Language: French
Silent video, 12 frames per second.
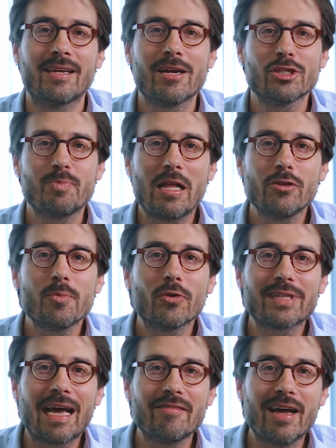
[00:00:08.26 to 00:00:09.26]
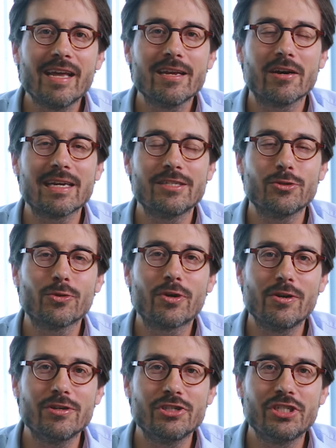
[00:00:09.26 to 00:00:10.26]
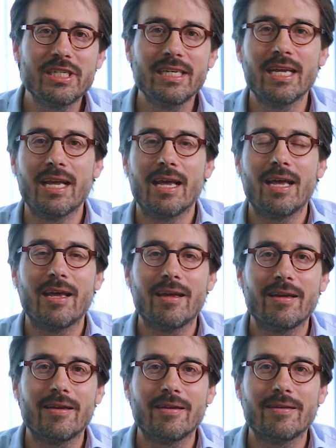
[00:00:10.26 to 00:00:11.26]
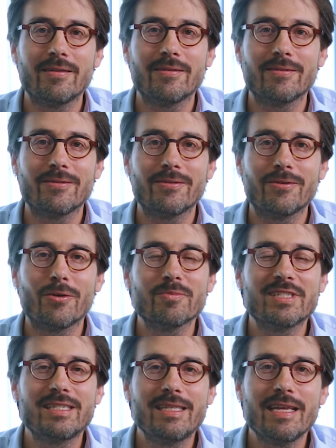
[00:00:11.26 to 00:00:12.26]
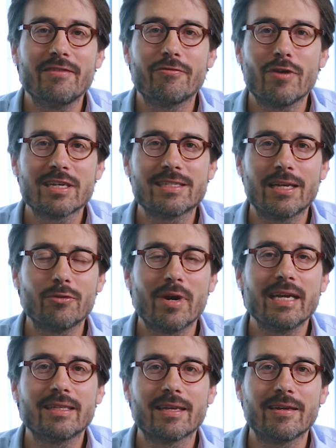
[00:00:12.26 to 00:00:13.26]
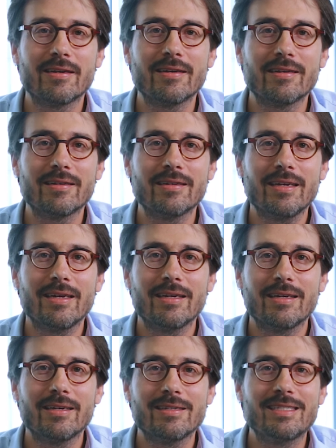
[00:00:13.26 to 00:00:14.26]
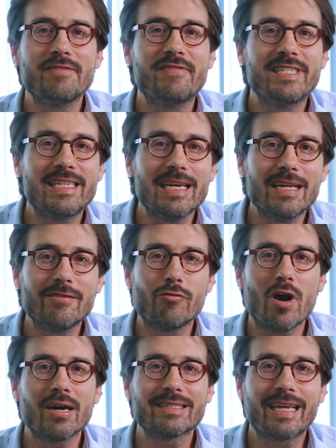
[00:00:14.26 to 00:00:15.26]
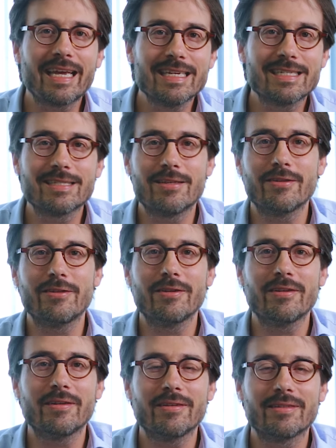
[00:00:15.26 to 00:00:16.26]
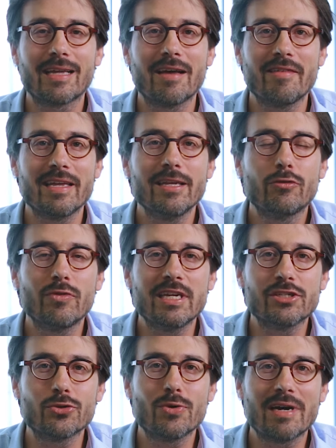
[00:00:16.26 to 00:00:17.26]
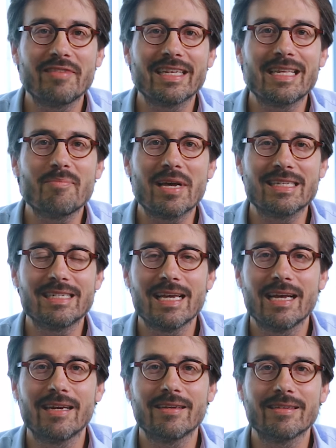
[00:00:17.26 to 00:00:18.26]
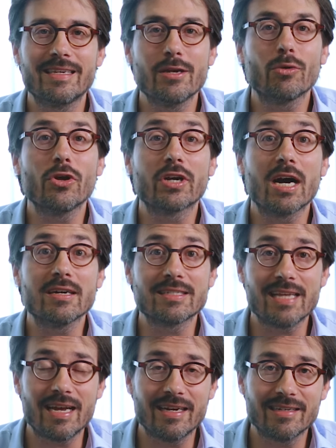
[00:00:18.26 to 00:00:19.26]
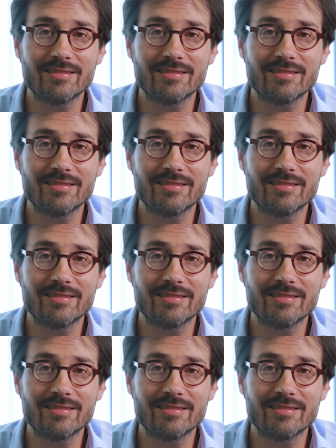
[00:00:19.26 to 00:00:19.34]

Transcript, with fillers: Quand je parle de mon travail en radio-oncologie, euh, on me dit des fois que ça doit être euh, euh, difficile, voire triste de travailler tous les jours avec des patients qui ont le cancer.